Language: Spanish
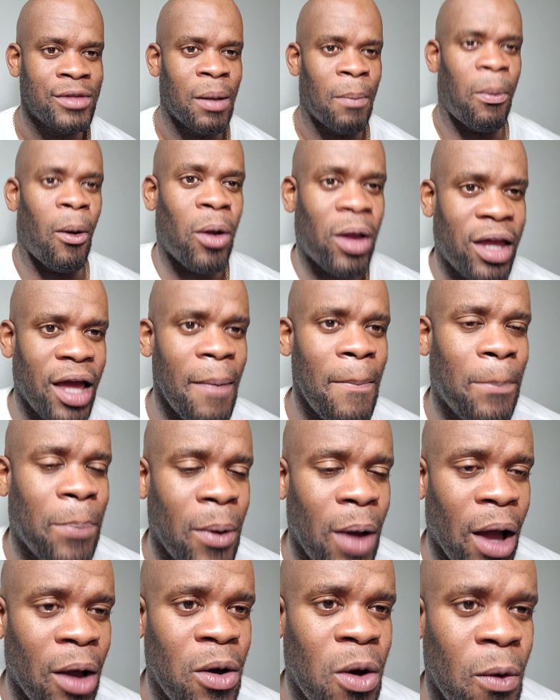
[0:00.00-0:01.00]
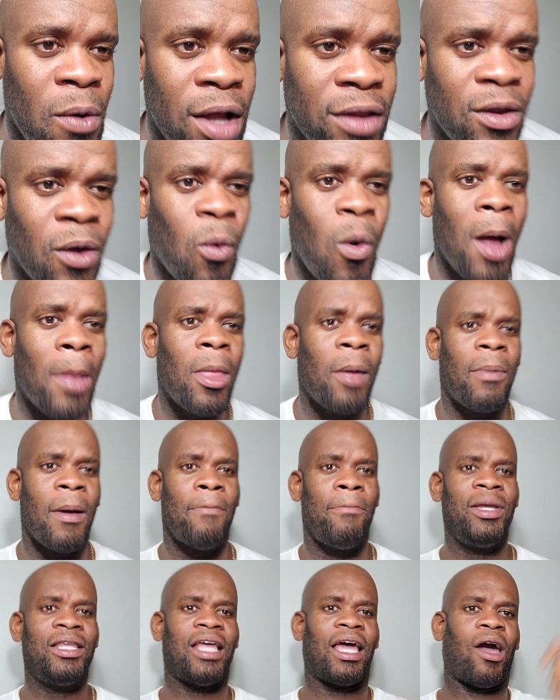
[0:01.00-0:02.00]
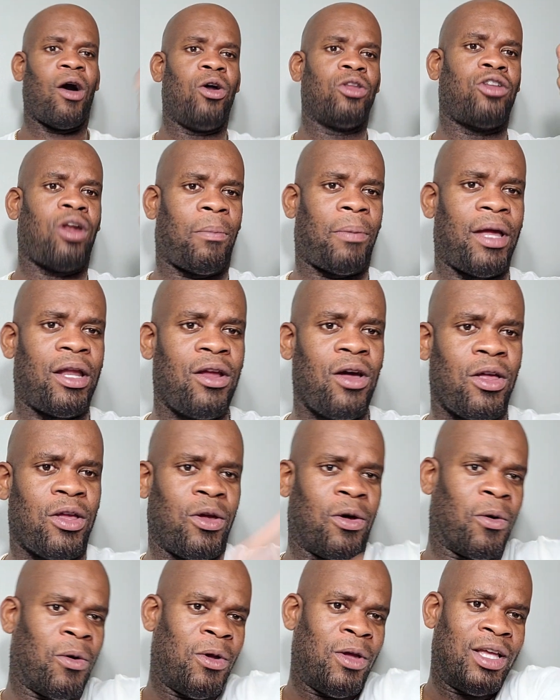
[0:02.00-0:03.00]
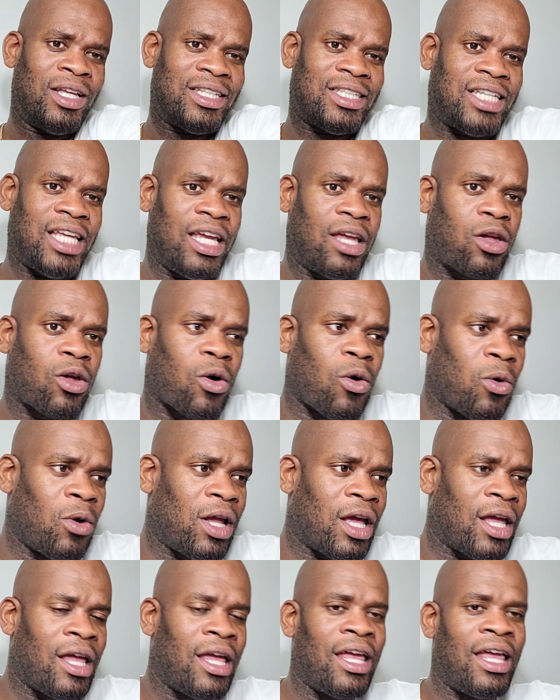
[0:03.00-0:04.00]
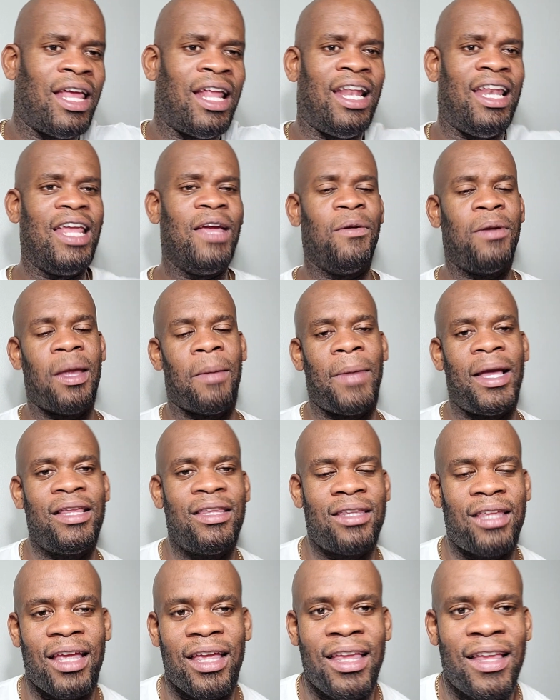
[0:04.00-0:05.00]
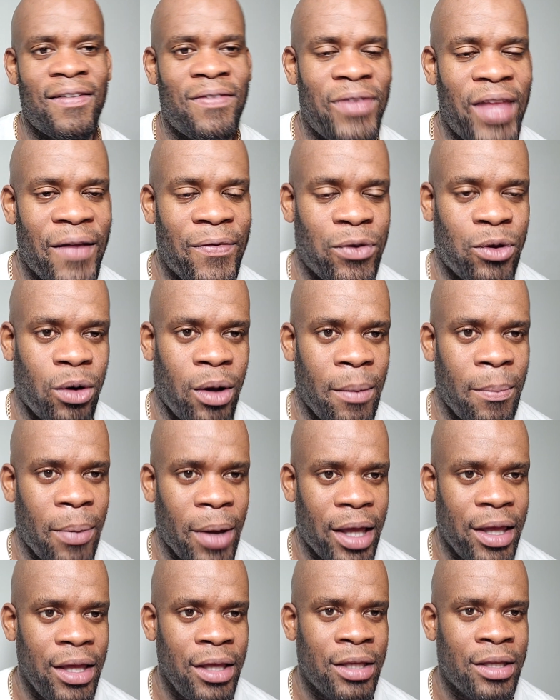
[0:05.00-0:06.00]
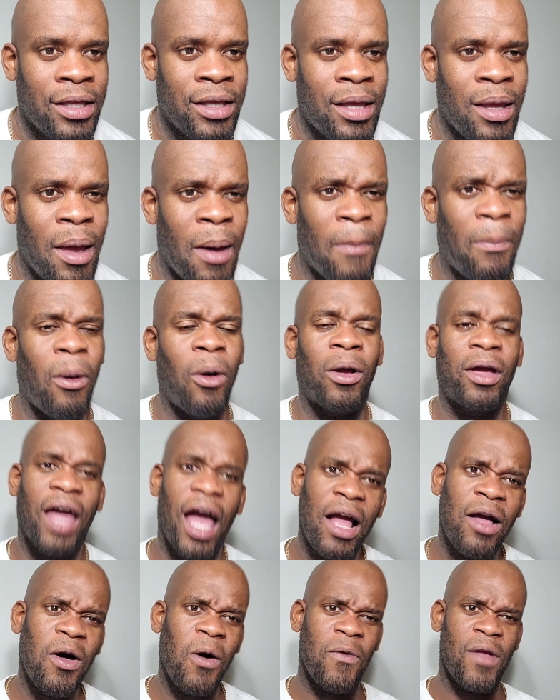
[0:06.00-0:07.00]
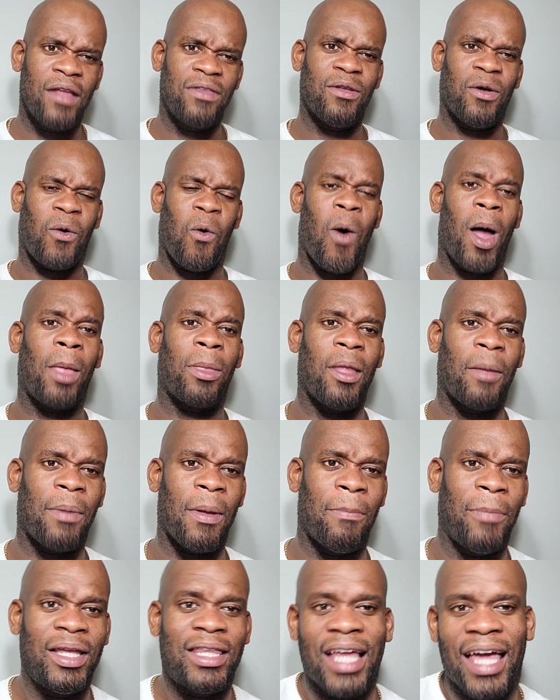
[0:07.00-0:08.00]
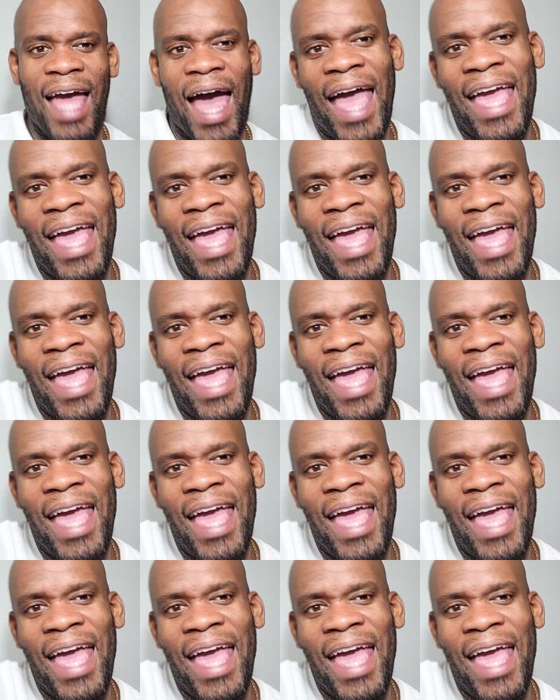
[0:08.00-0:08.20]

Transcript: ¿Por qué el gobierno cubano permite que otro periódico circule libremente dentro del país? ¿Por qué el gobierno cubano no permite que